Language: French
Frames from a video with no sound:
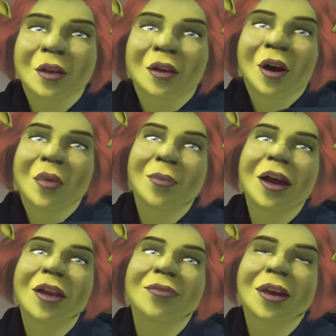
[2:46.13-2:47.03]
Oh, pas
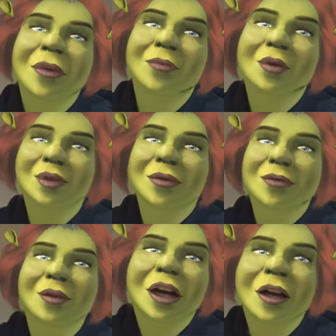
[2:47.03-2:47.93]
elle, frère. Pourquoi je suis
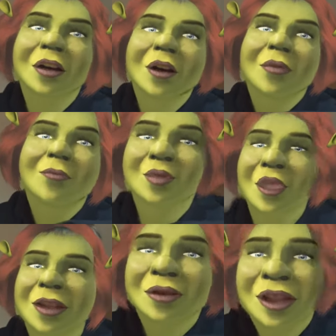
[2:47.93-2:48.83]
Fiona Moi, je voulais
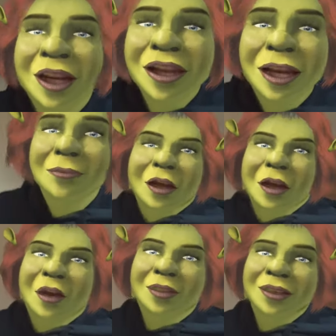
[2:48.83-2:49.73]
être Shrek à la base.
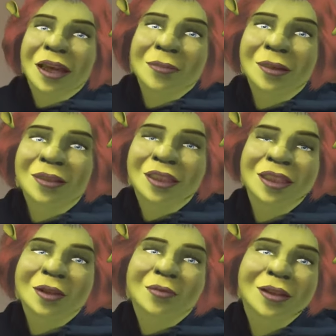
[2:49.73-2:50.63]
Alors, c'est vrai qu'à la base, quand je disais
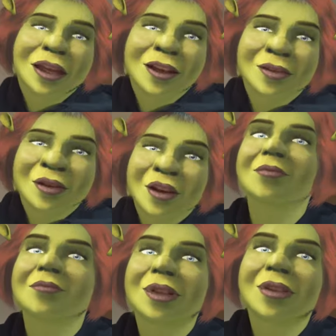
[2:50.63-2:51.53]
que je voulais être acteur,
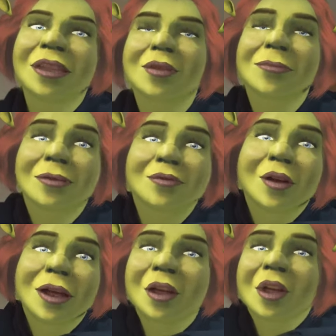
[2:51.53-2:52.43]
j'ai un sexe
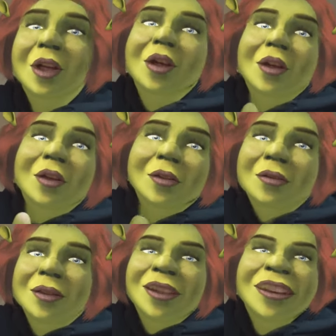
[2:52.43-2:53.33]
masculin.
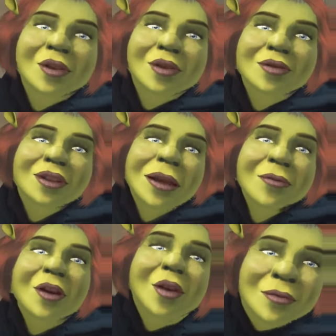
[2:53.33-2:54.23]
C'est vrai que ça m'aurait
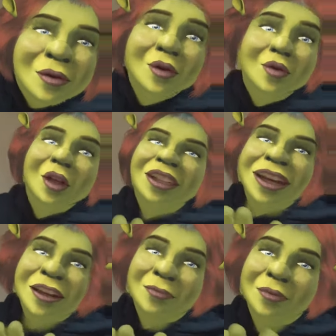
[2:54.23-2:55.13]
convenu que je sois Shrek pour le